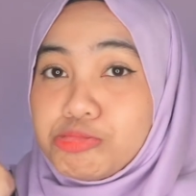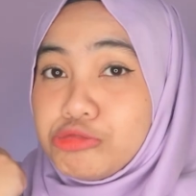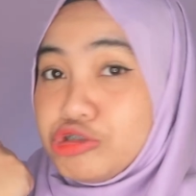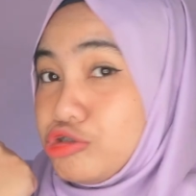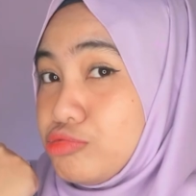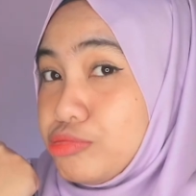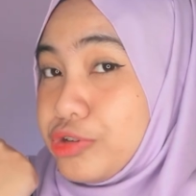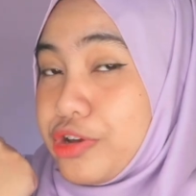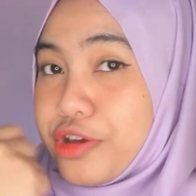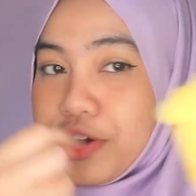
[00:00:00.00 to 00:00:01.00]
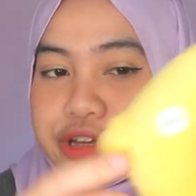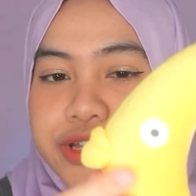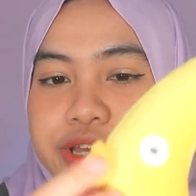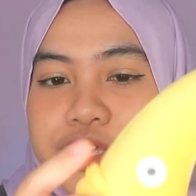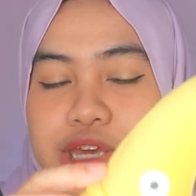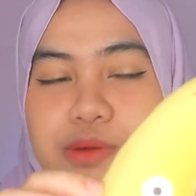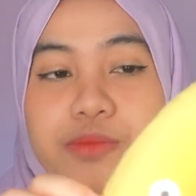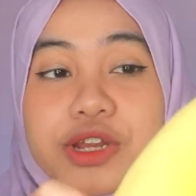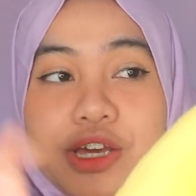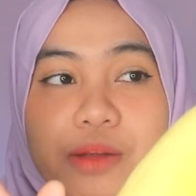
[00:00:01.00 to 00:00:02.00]
gini bibirnya kayak
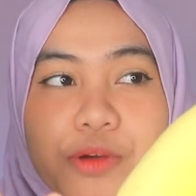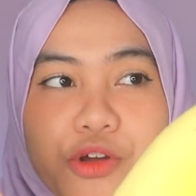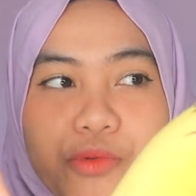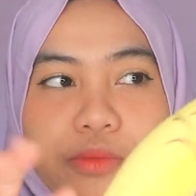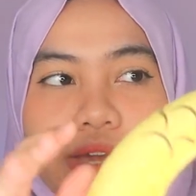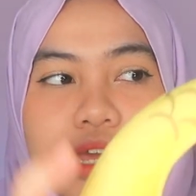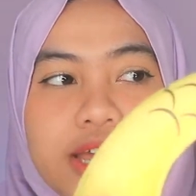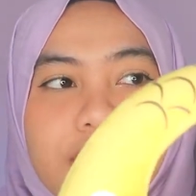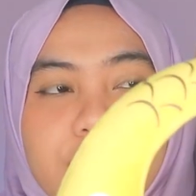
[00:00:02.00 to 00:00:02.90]
bibir ikan pada umumnya